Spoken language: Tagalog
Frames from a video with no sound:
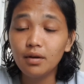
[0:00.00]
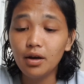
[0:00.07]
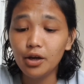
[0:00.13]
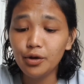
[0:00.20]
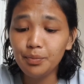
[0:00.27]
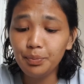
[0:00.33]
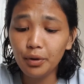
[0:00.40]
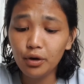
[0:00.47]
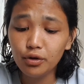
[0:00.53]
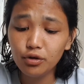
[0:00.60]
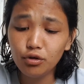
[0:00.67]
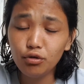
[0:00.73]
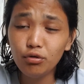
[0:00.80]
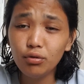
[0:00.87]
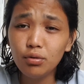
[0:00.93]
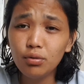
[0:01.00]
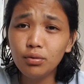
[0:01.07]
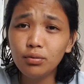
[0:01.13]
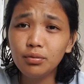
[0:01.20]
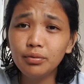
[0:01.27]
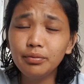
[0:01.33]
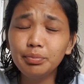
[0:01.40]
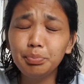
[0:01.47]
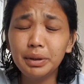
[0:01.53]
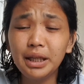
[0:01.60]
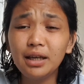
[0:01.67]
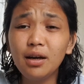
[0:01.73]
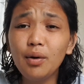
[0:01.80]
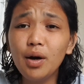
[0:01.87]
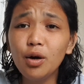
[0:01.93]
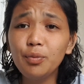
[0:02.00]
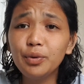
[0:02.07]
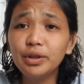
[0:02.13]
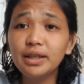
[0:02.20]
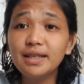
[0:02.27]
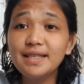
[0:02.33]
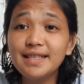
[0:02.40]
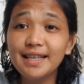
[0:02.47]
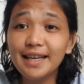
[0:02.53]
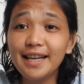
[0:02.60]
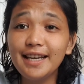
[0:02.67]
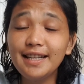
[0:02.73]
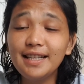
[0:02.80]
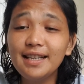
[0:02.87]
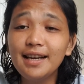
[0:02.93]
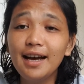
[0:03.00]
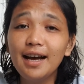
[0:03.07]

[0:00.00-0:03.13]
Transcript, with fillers: Ayun po, yung pinagawa ko po ng screen,